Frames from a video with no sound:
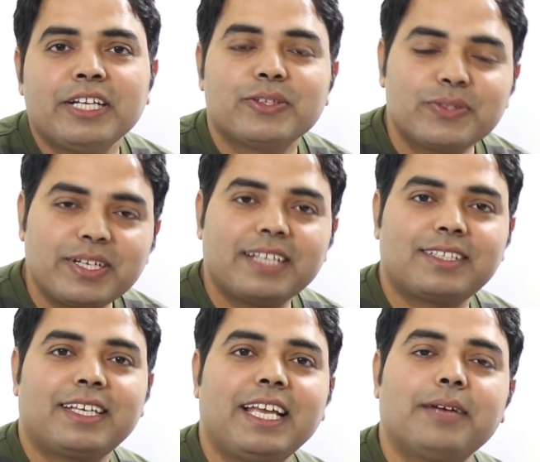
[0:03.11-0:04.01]
दोस्तों
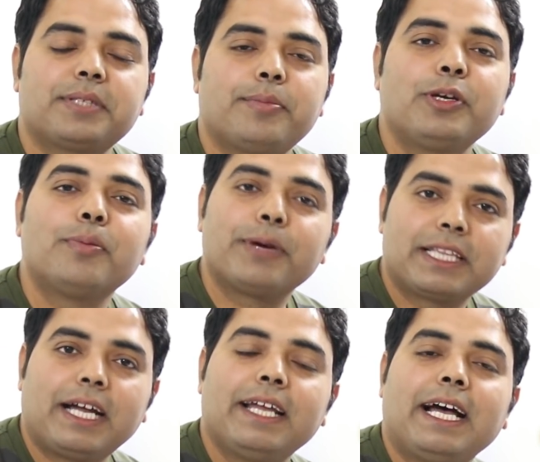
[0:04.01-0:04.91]
जैसा कि आप सभी को
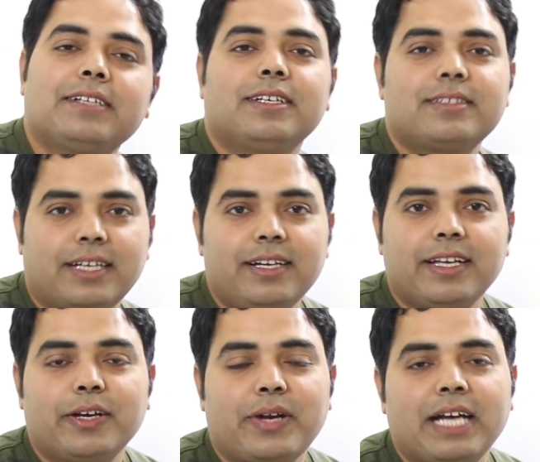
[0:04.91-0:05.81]
पता है आज है
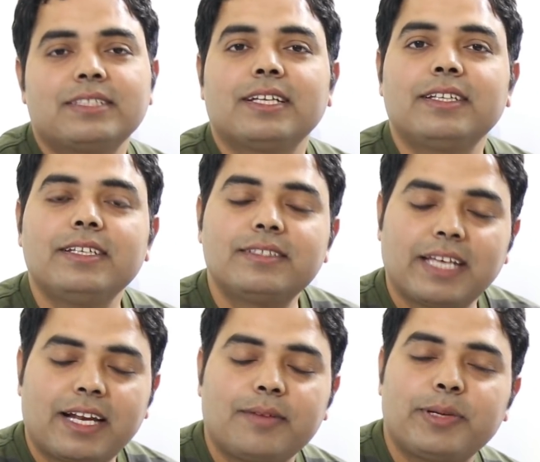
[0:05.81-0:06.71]
संडे और आज के दिन इस
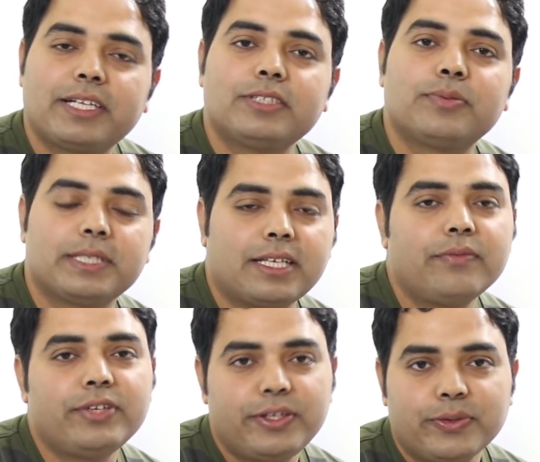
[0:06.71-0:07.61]
चैनल पर एक स्पेशल
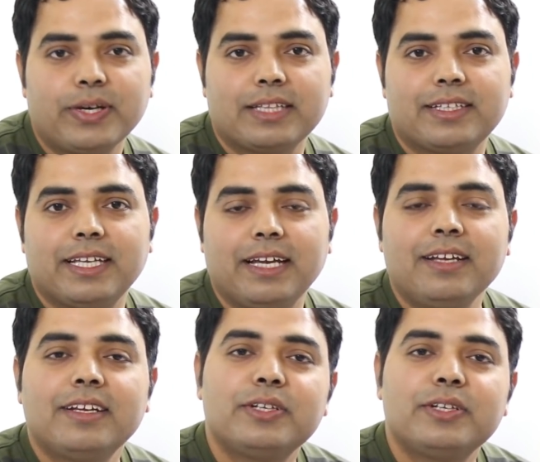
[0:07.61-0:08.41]
वीडियो आती है